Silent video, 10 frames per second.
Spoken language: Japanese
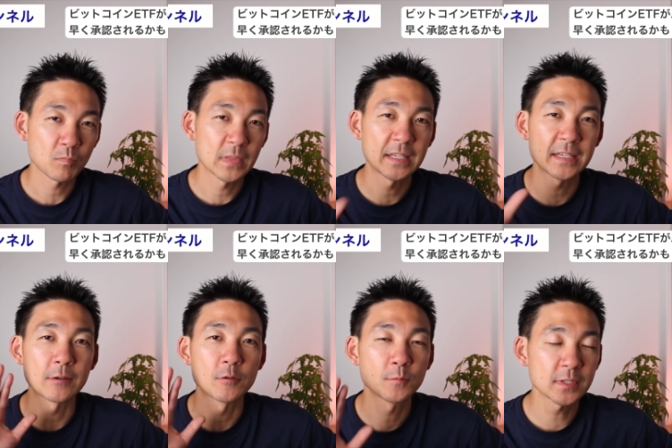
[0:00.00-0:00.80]
で、じゃ
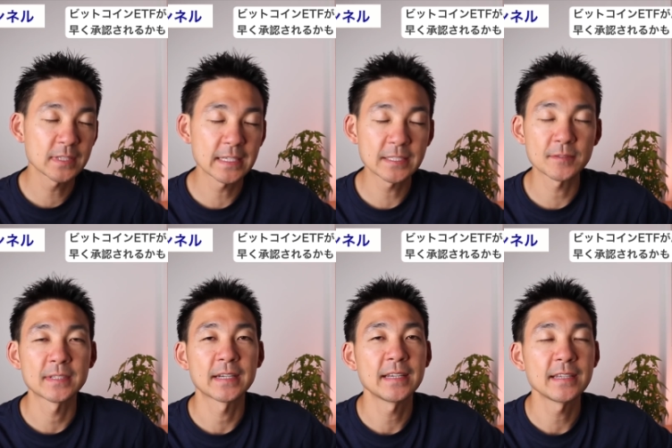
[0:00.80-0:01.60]
あ思った以上に
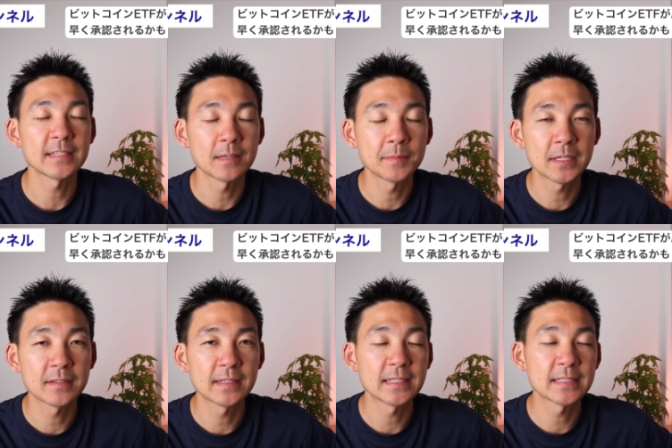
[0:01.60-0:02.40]
早いタイミングっ
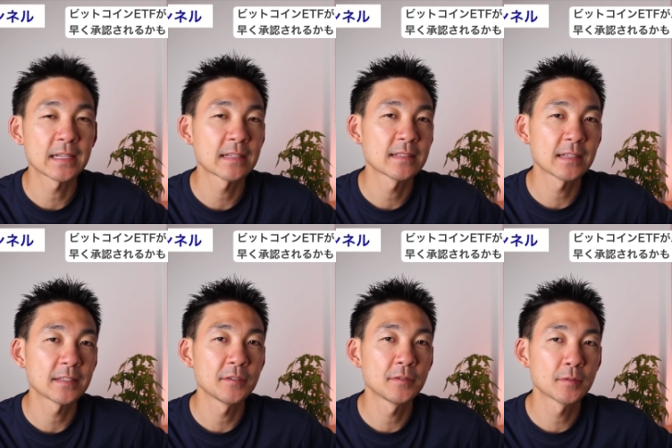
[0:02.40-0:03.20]
ていつなんだっ
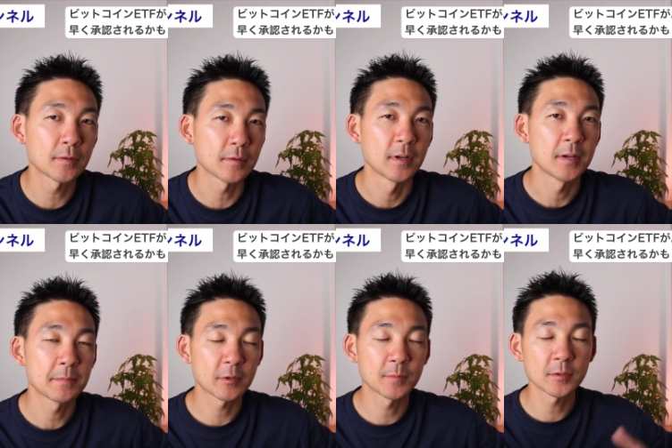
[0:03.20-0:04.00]
ていうと、
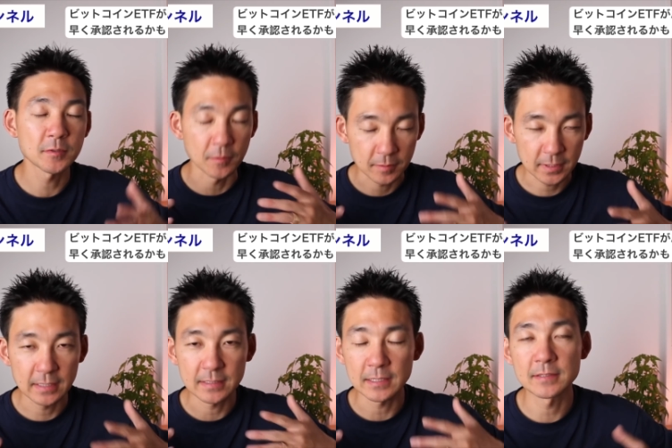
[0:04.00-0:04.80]
これ僕の
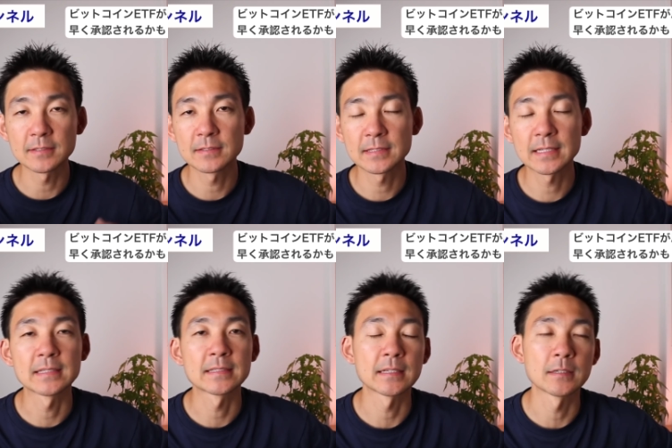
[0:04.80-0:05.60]
感覚なんで
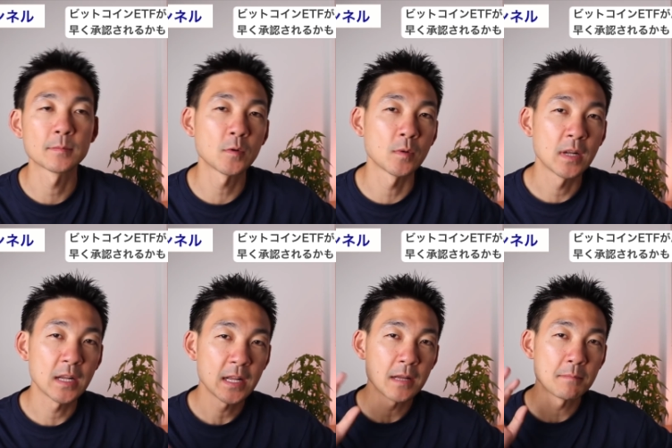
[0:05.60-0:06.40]
すけれども、
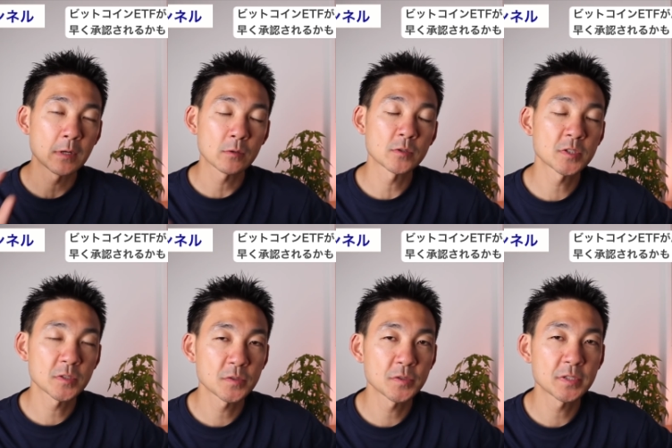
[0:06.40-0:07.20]
今年
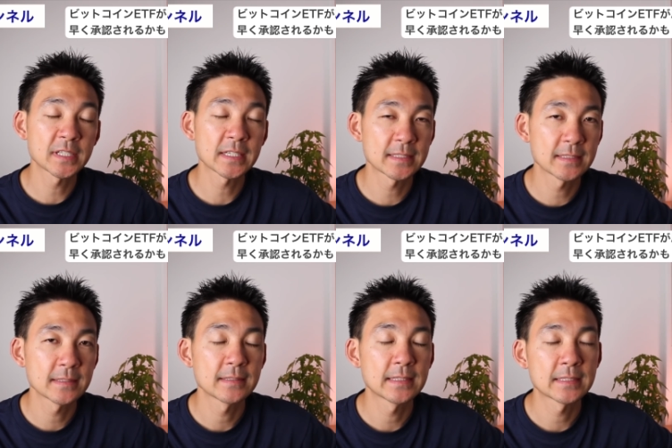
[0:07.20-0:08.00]
の11
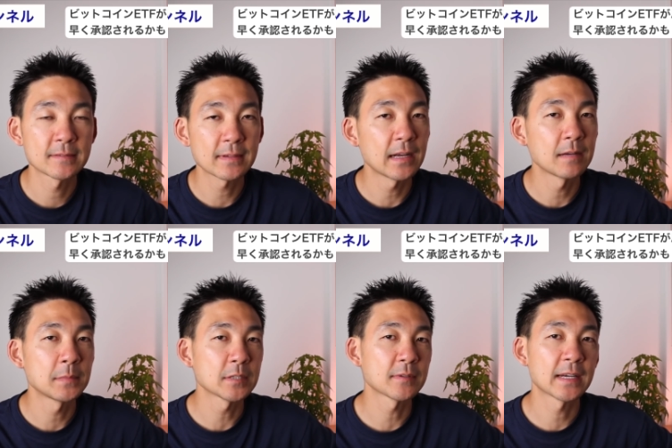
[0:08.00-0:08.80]
月ですとか、
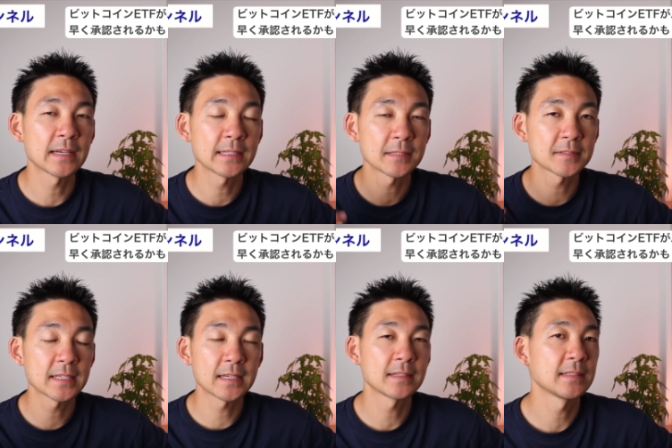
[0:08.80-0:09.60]
あとは来年の
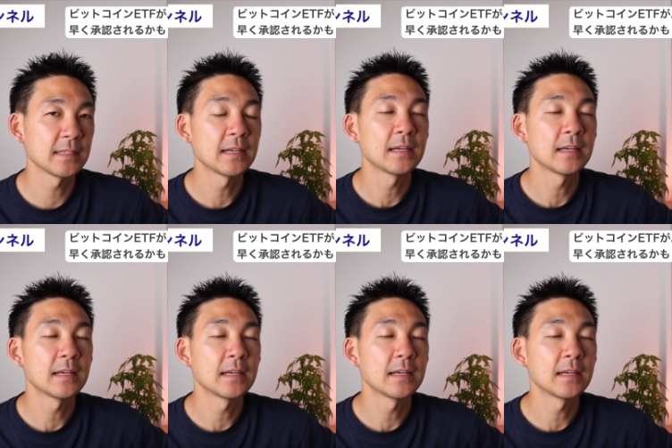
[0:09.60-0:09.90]
前半に